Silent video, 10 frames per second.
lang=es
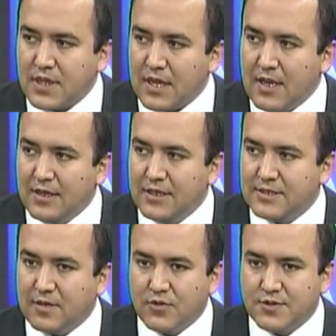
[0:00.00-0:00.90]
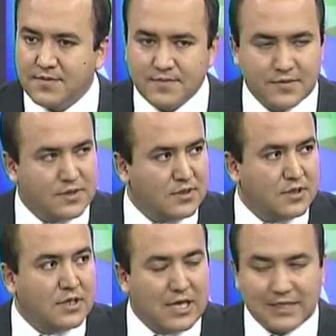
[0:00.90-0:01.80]
Ahí estamos. Centro Vida,
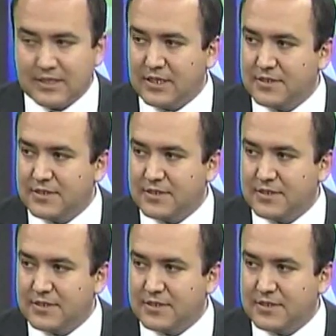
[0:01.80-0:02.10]
¿no? Así es.